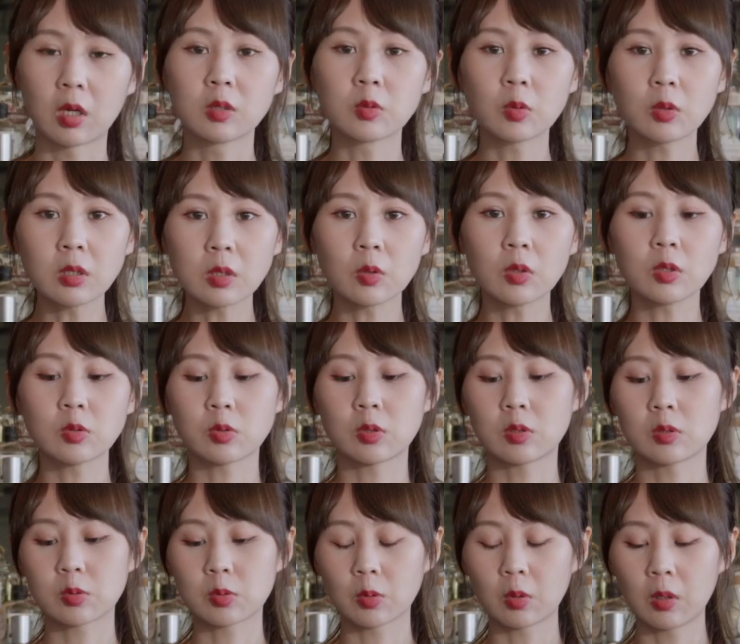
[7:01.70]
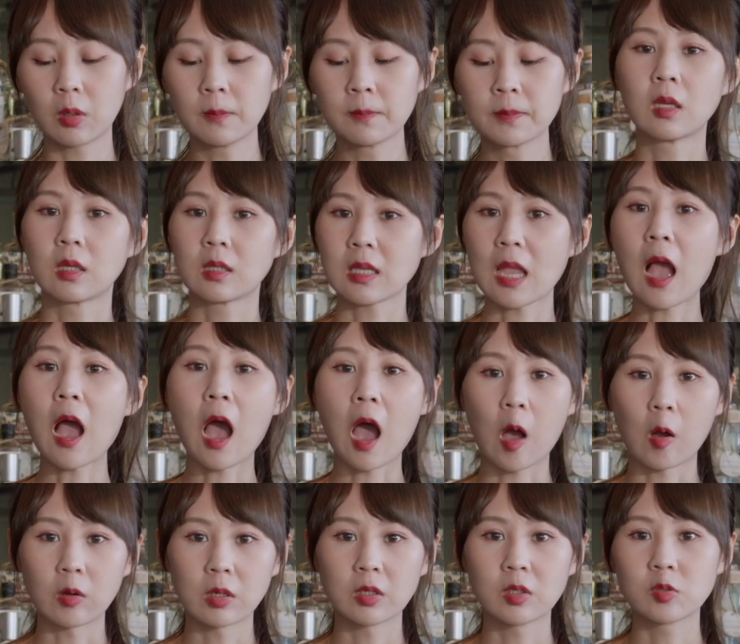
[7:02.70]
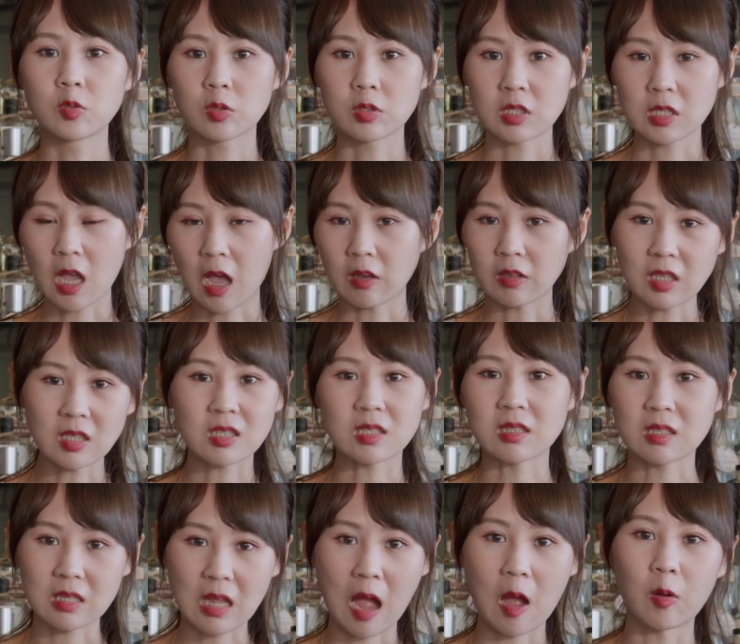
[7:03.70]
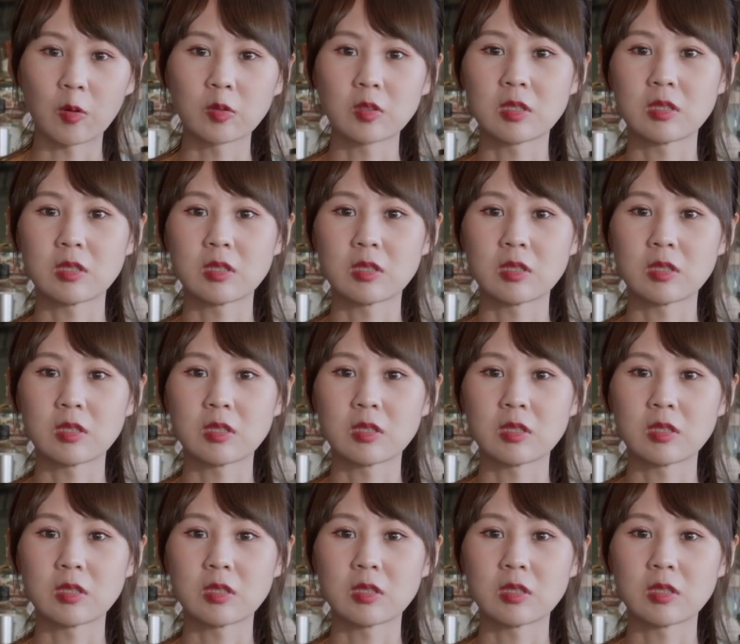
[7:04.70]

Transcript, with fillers: 很多人会觉得说。要好喝就是要一直倒，